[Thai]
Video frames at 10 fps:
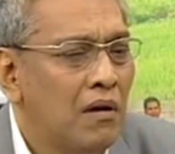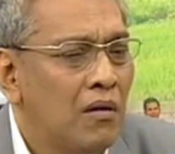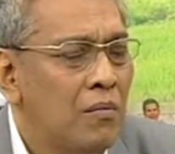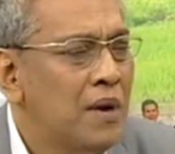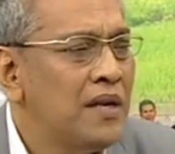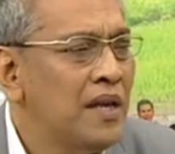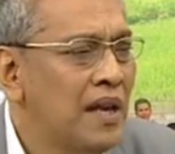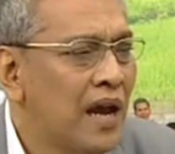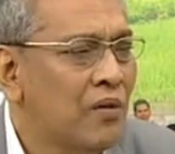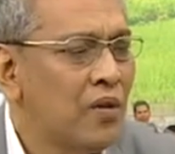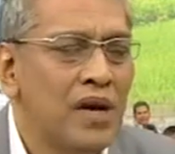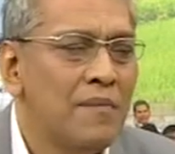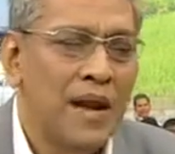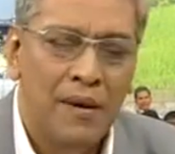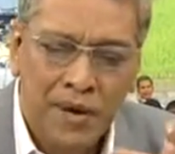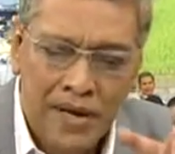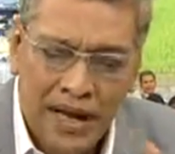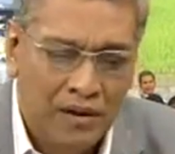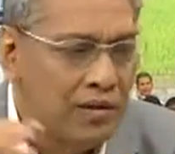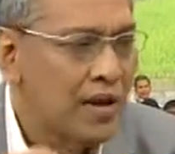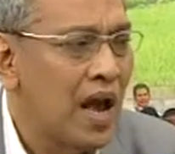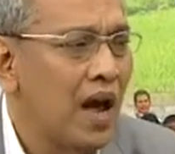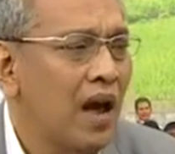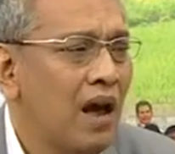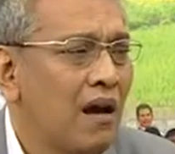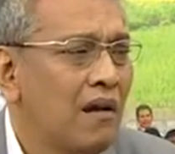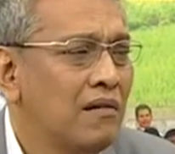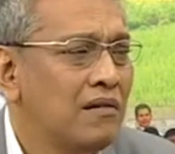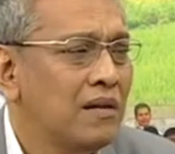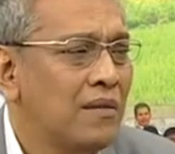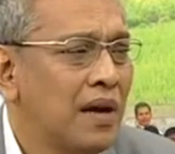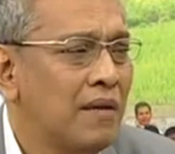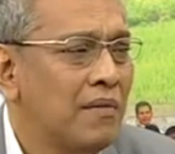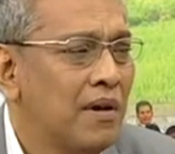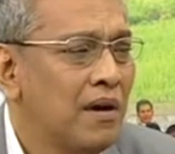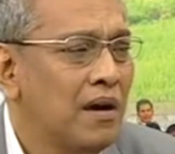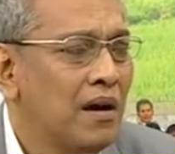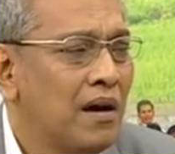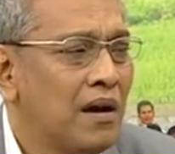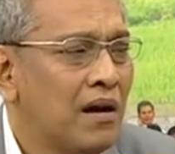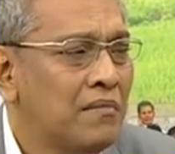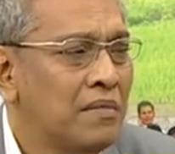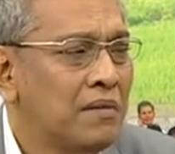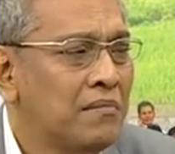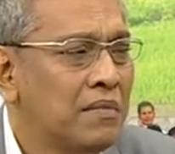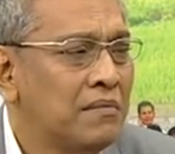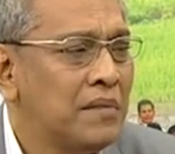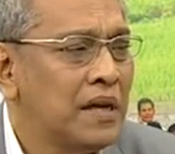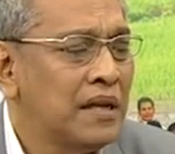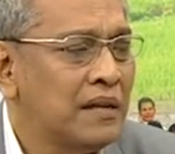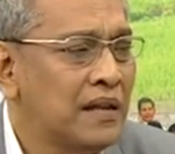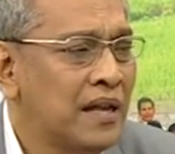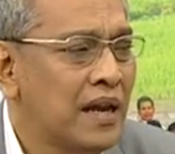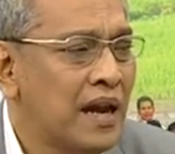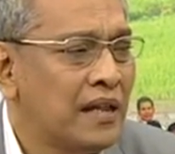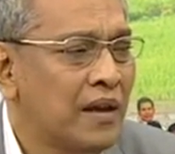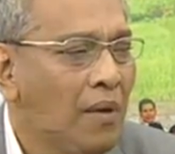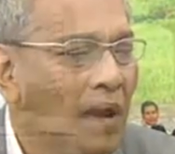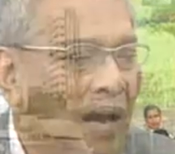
โอ้พื้นที่ทางด่วนขึ้นไปแล้วพื้นที่เราเท่านี้ใช่ไหมครับมันจะยังไงแต่ว่า